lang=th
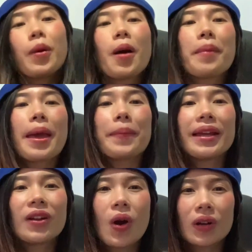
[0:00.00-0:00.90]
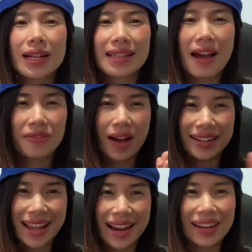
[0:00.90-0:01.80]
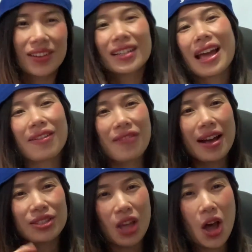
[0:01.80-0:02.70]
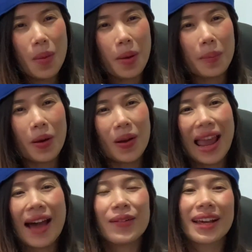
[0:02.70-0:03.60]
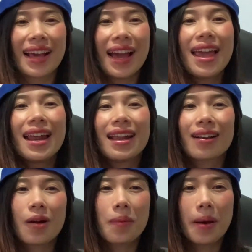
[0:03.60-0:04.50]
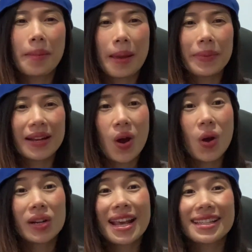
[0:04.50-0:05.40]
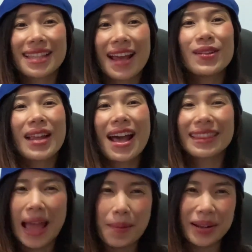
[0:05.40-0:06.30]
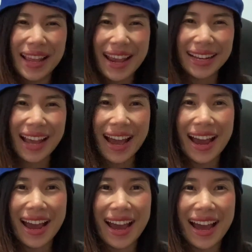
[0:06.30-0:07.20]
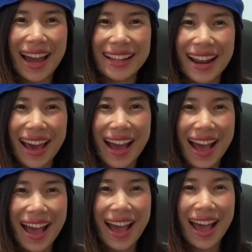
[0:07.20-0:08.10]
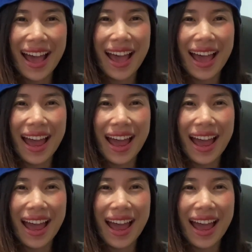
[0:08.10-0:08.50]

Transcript: พ่อแม่พี่น้องทั้งทางฝั่งไทยแล้วก็ทางฝั่งซอปปลาวนะคะ แล้วก็พ่อแม่พี่น้องที่อาศัยอยู่ทางต่างประเทศค่ะดาดา